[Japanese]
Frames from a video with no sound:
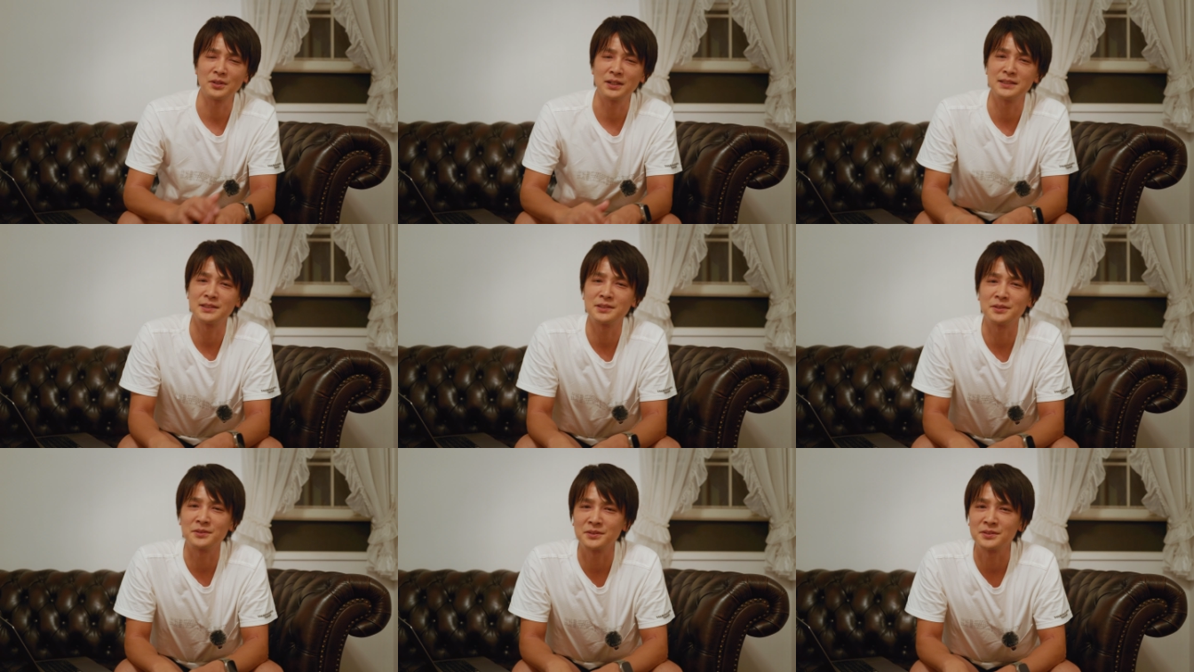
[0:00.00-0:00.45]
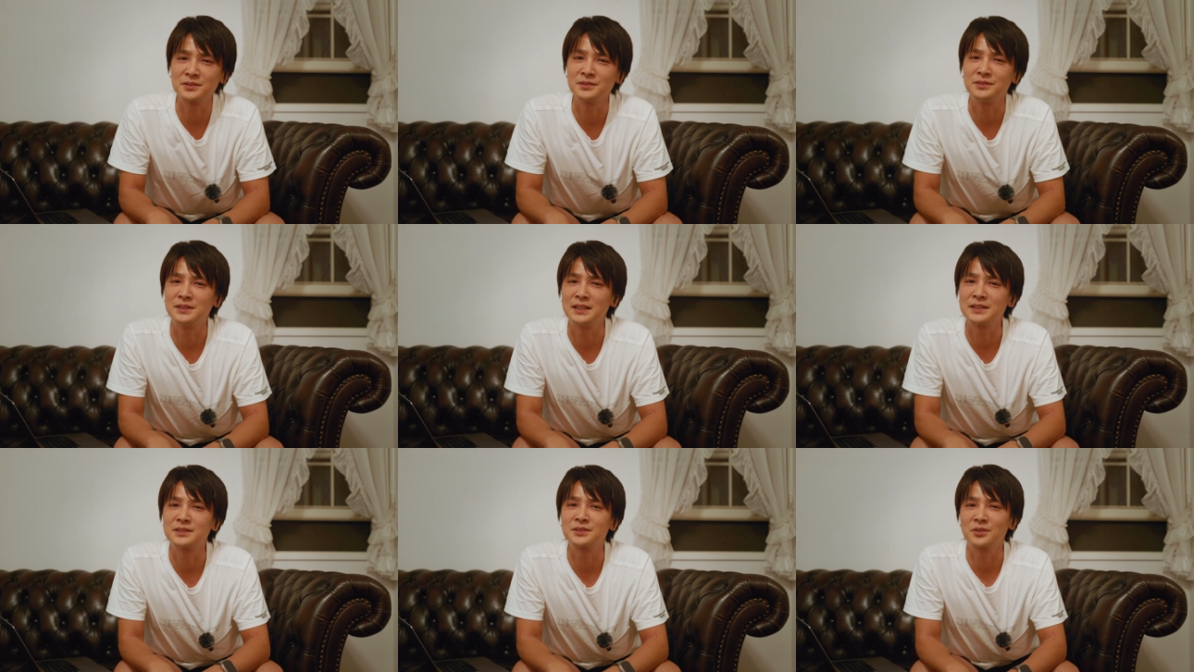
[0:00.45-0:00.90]
トランジションす
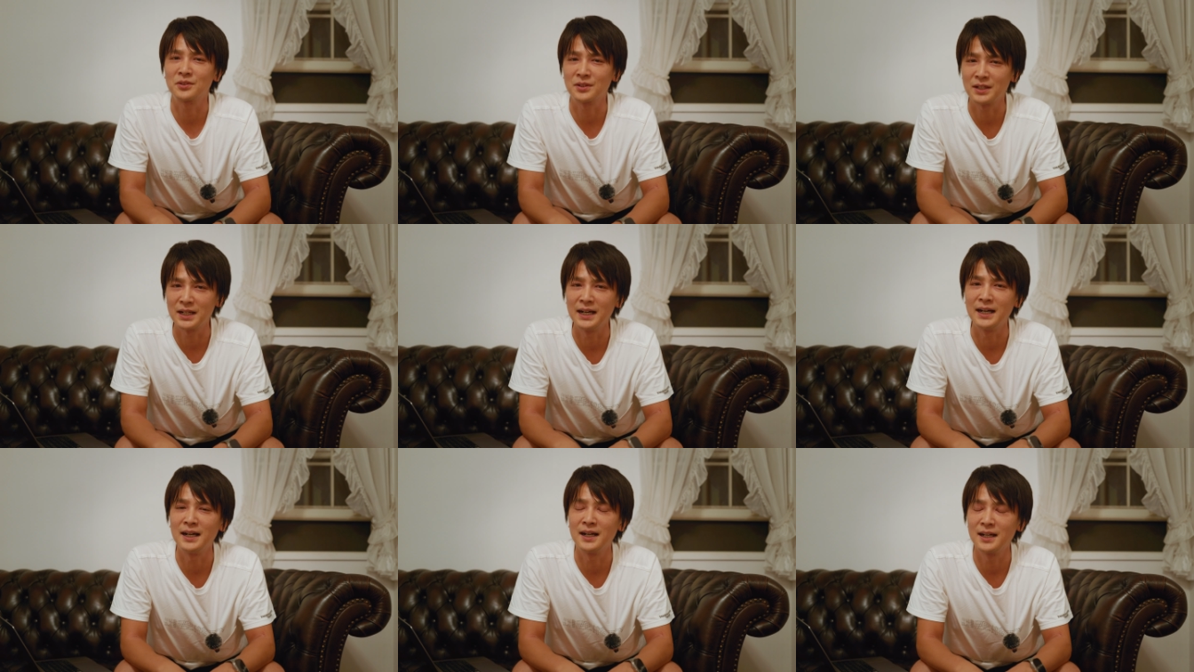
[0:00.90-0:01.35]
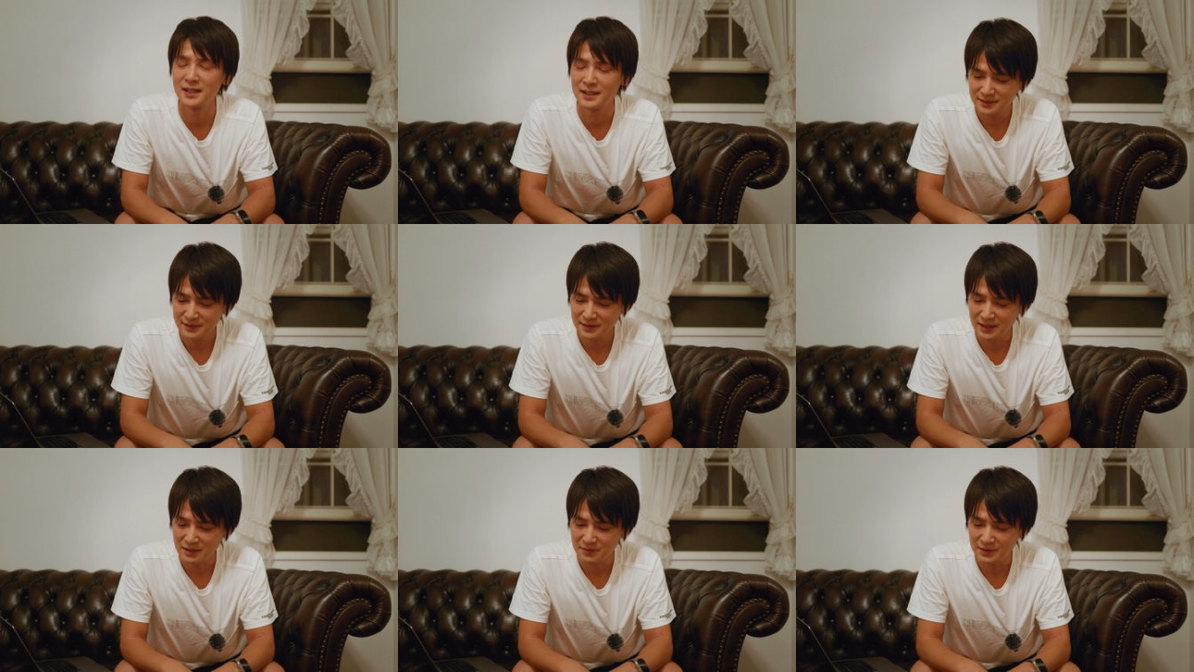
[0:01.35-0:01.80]
るですとか
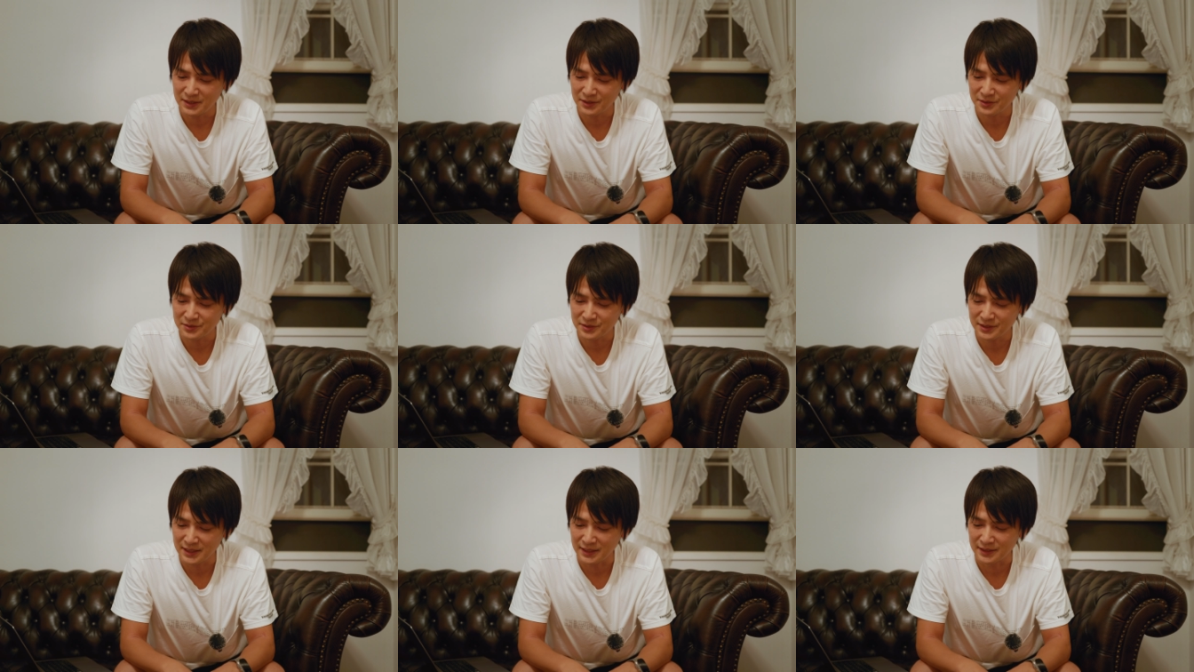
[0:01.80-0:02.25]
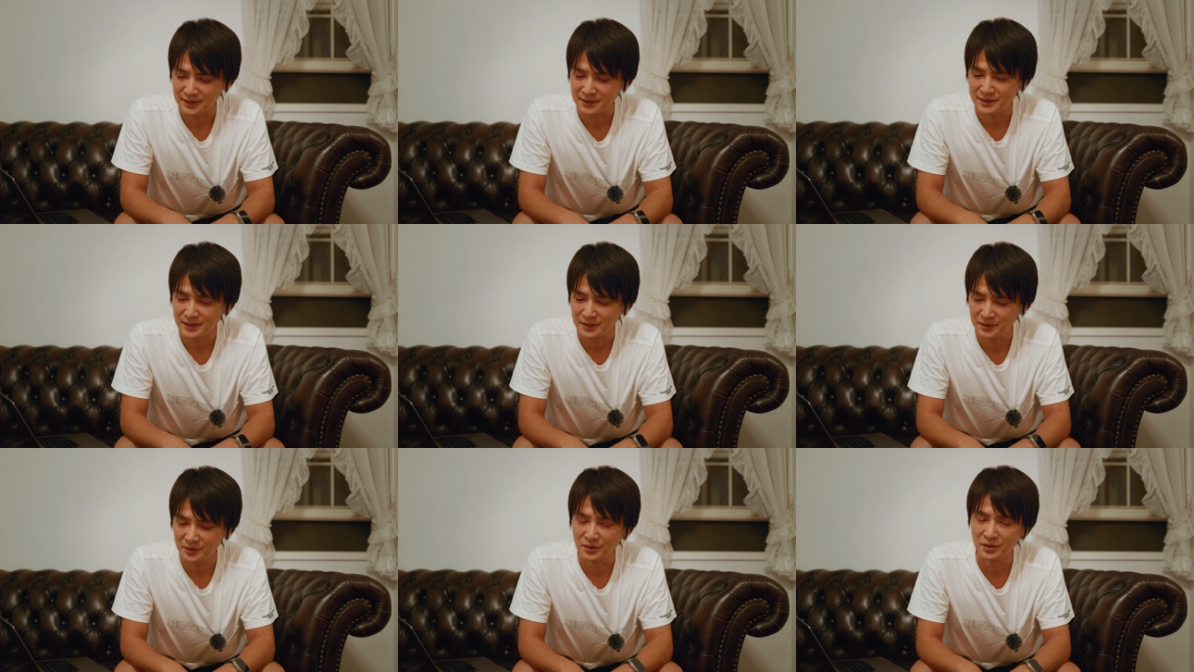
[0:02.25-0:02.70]
が割と好きなんで
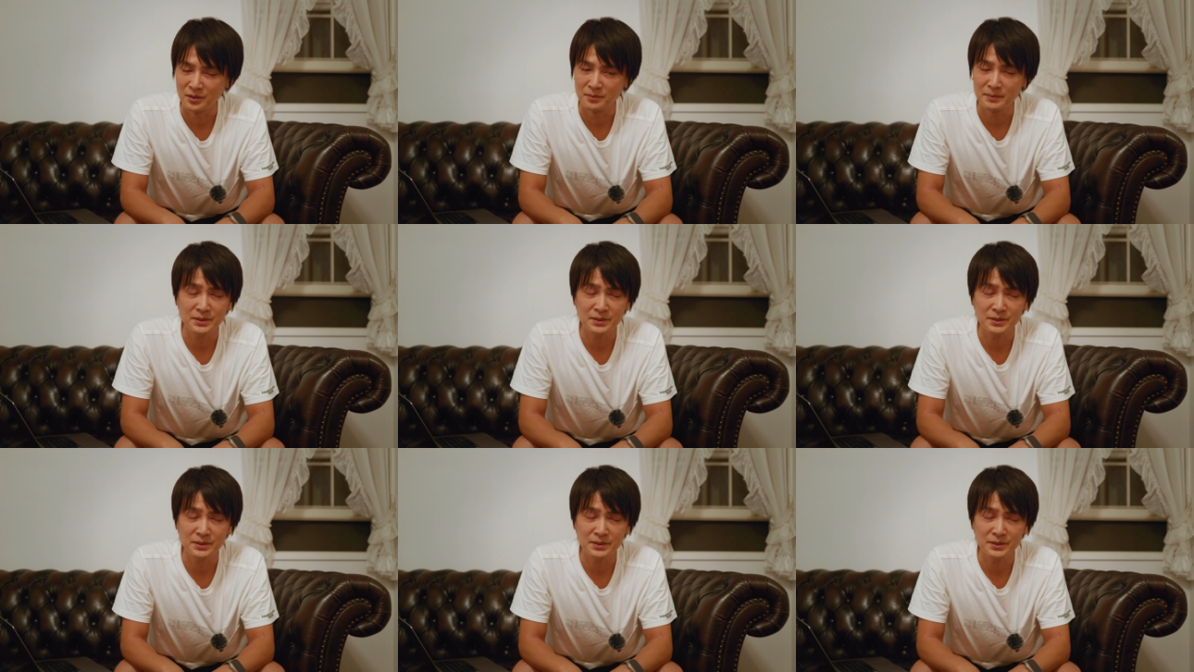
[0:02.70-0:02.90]
すけど、